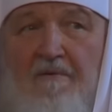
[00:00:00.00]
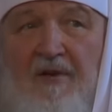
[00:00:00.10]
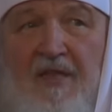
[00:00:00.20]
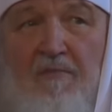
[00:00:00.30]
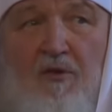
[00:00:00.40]
В
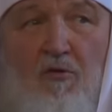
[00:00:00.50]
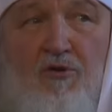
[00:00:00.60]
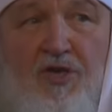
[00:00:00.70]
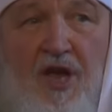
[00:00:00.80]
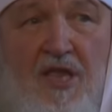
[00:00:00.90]
этом
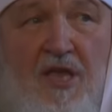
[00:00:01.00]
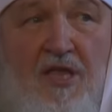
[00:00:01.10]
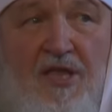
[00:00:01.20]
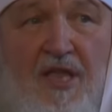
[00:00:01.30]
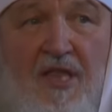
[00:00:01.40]
нарушении
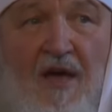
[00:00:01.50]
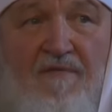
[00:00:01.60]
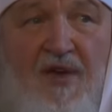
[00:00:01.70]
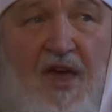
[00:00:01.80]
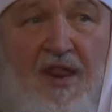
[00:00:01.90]

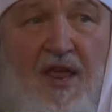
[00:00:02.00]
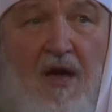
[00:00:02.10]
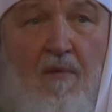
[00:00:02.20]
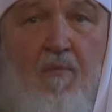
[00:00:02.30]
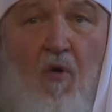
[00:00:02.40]

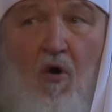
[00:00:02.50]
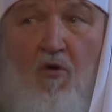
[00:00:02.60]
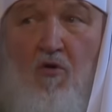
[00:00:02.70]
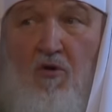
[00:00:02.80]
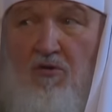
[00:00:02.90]
недоверие к
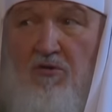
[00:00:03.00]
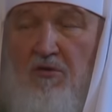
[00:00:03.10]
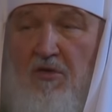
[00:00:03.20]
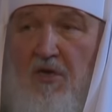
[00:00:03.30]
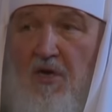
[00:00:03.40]
Богу.
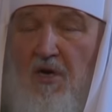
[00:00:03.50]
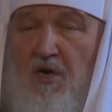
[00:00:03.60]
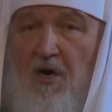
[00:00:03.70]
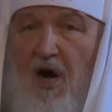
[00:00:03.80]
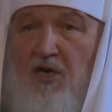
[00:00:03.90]

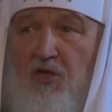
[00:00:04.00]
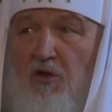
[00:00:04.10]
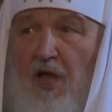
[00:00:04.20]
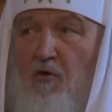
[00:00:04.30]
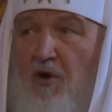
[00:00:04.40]
А что
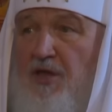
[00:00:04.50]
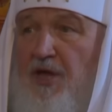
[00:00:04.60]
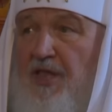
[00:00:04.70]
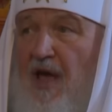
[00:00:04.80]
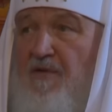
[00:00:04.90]
такое
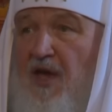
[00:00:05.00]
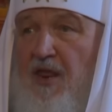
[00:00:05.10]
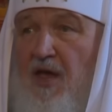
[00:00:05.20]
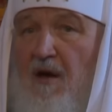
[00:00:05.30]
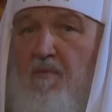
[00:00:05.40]

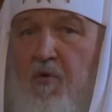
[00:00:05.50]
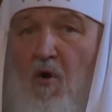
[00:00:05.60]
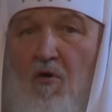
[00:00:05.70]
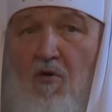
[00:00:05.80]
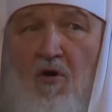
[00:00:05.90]
недоверие к
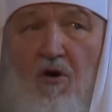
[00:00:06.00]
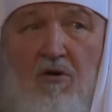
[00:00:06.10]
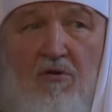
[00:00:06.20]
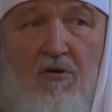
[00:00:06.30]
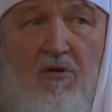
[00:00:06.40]
Богу?
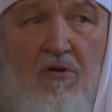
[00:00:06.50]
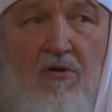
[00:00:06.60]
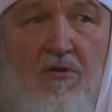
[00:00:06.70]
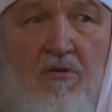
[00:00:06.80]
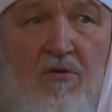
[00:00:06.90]

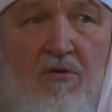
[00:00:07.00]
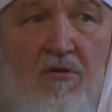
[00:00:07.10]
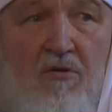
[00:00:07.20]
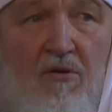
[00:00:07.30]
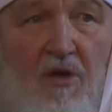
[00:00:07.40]

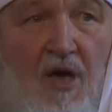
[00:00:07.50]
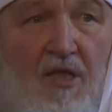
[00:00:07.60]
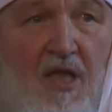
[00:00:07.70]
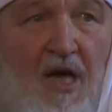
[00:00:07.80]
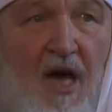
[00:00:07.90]

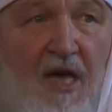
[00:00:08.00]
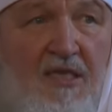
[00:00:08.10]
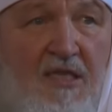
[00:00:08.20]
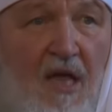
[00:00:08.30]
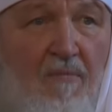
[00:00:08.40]
это
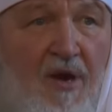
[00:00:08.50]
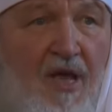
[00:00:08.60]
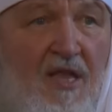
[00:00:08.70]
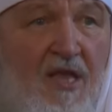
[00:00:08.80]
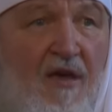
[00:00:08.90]

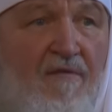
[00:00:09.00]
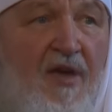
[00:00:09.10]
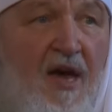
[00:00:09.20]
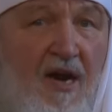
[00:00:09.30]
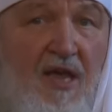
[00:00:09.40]
ослабление
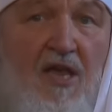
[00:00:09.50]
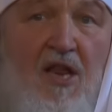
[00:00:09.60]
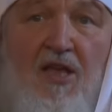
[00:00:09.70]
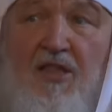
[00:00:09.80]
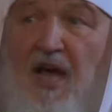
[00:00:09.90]
веры
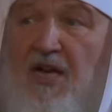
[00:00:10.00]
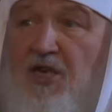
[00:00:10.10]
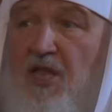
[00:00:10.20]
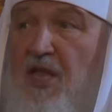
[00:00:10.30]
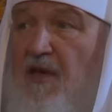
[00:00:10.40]
или
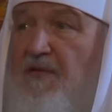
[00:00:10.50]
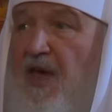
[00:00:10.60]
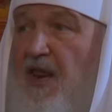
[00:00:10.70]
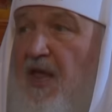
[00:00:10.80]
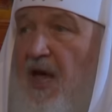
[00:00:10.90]
даже
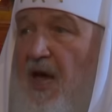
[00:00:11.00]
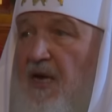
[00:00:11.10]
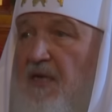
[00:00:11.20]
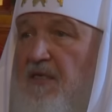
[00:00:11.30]
неверие.